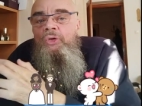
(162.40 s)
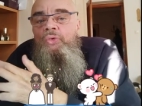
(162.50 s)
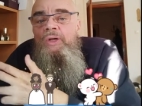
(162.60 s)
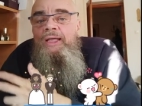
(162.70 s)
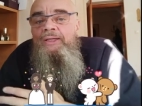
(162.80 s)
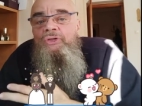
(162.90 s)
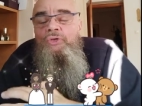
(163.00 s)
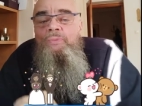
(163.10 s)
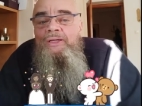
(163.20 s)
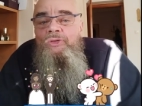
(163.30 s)
które
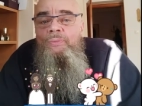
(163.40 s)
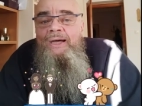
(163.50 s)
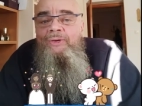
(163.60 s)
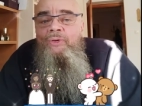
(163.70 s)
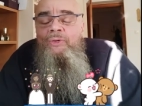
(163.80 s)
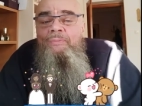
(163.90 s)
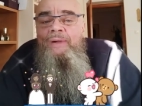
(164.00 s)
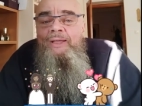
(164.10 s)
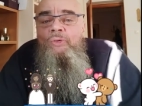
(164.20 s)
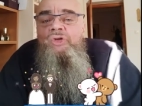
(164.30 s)
suma summarum mają